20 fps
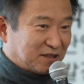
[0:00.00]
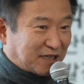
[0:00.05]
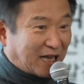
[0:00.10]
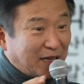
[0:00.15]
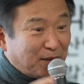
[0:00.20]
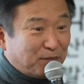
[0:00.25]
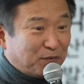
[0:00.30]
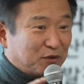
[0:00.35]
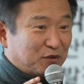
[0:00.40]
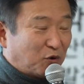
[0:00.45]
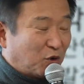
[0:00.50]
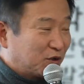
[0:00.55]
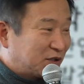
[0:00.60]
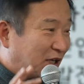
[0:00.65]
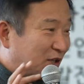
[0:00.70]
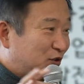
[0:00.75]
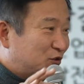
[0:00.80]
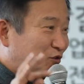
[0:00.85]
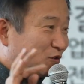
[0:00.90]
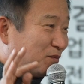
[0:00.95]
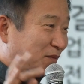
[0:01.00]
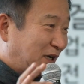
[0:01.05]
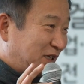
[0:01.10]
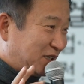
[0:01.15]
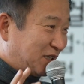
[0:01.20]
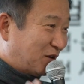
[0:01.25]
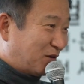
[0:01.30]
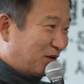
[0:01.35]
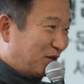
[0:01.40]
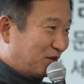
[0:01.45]
타이프로, 오타도 좀 많이
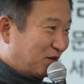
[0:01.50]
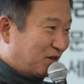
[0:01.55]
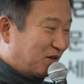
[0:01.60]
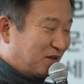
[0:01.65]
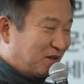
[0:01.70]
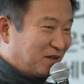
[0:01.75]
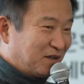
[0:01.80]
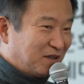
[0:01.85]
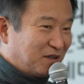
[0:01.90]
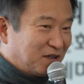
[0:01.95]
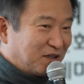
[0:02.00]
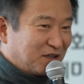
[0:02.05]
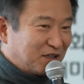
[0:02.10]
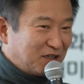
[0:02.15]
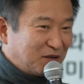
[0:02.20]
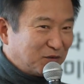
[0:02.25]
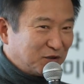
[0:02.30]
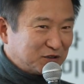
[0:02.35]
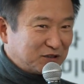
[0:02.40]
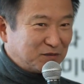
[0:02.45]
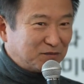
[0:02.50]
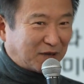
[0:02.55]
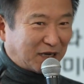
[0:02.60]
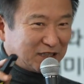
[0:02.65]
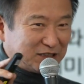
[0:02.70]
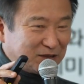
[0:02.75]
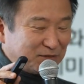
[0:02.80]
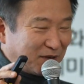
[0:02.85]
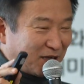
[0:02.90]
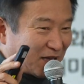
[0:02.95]
나와요. 그게 보시
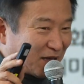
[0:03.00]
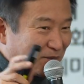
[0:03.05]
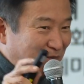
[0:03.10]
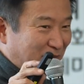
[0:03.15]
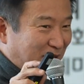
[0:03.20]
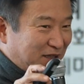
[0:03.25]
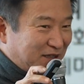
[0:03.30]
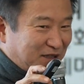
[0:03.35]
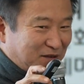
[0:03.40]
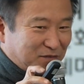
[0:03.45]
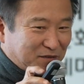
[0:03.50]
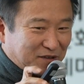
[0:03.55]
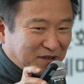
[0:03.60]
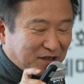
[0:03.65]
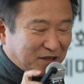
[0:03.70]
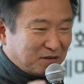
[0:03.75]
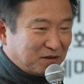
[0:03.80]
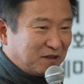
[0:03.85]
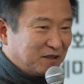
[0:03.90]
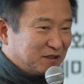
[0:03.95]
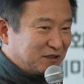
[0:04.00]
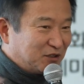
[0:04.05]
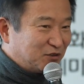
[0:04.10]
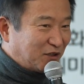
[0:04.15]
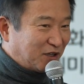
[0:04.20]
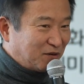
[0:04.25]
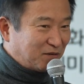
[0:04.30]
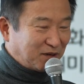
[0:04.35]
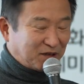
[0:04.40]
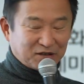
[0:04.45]
마지막 한마디에 뭐라냐. 저도
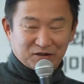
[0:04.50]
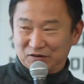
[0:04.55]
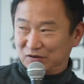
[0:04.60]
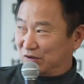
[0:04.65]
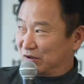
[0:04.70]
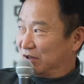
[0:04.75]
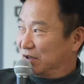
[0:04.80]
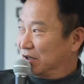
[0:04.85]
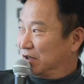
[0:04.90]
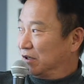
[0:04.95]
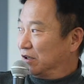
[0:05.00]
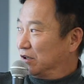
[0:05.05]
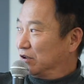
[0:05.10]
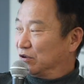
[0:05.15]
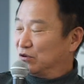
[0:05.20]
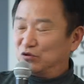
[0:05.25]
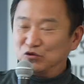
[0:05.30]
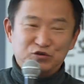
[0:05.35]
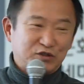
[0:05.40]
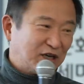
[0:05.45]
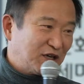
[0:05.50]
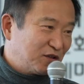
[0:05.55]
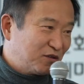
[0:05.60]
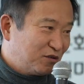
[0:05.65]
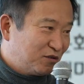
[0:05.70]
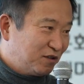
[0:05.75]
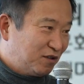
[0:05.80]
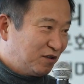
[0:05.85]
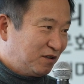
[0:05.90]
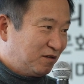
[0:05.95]
해봤거든요.
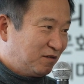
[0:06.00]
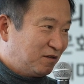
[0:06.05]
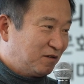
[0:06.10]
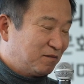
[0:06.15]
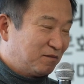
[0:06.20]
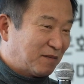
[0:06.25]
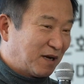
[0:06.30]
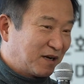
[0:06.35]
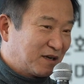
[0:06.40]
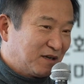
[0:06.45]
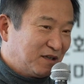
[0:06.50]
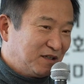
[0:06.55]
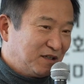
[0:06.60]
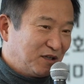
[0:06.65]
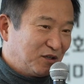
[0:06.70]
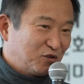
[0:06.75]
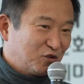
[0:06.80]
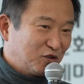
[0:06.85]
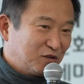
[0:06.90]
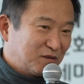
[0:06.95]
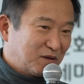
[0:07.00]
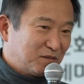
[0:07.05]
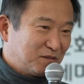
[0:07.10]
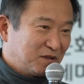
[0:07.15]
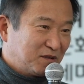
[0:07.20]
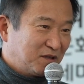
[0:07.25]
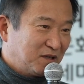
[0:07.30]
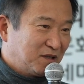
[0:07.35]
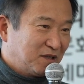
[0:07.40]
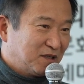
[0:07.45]
유산균을 막걸리에
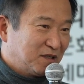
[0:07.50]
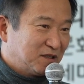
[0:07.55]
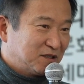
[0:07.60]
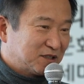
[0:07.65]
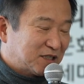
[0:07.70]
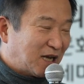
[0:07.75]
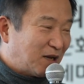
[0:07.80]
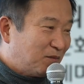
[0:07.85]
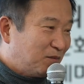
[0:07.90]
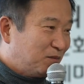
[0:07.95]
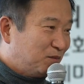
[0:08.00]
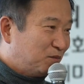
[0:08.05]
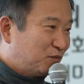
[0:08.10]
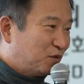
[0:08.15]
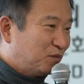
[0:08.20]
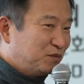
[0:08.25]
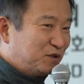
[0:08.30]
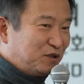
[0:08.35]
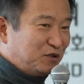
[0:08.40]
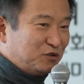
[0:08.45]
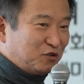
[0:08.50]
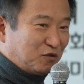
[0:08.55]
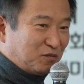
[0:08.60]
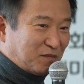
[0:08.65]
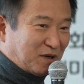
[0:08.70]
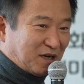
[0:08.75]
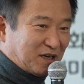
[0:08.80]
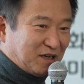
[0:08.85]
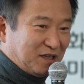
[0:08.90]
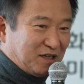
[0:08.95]
도입하면 참 품질 좋은
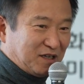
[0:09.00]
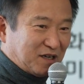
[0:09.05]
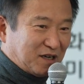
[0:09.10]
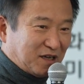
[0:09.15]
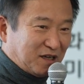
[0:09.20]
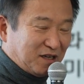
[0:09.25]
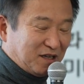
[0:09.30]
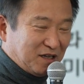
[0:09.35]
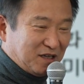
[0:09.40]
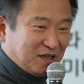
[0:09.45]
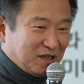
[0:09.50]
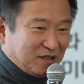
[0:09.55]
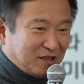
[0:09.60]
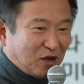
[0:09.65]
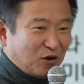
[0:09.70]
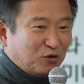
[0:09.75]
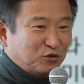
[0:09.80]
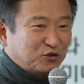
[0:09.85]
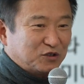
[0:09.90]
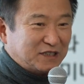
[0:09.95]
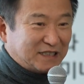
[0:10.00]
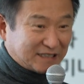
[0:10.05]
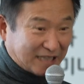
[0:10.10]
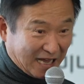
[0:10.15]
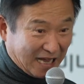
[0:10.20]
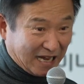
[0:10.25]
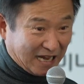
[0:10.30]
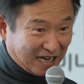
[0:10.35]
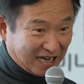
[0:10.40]
막걸리가 나올 수 있다.